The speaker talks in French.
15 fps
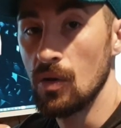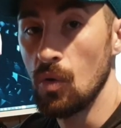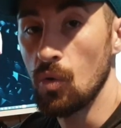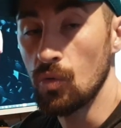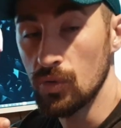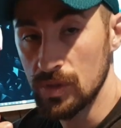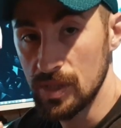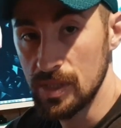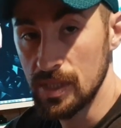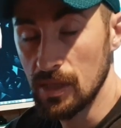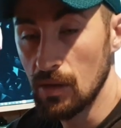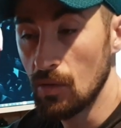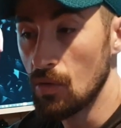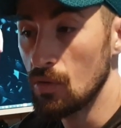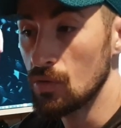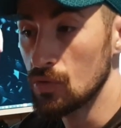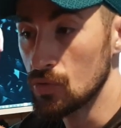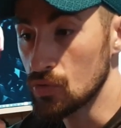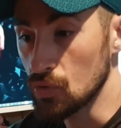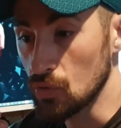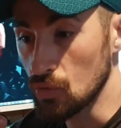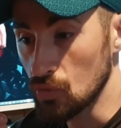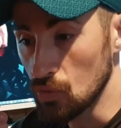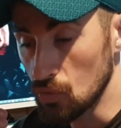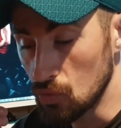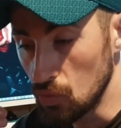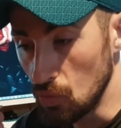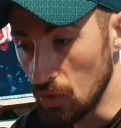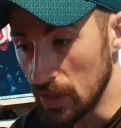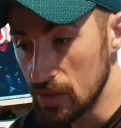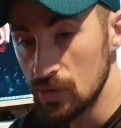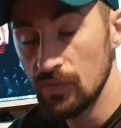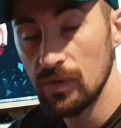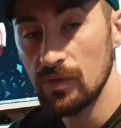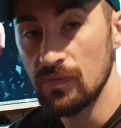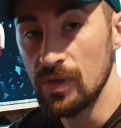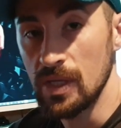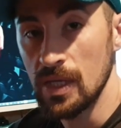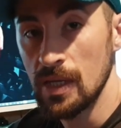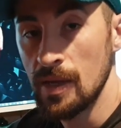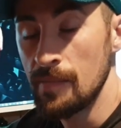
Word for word: au quotidien sur tout le reste de votre vie.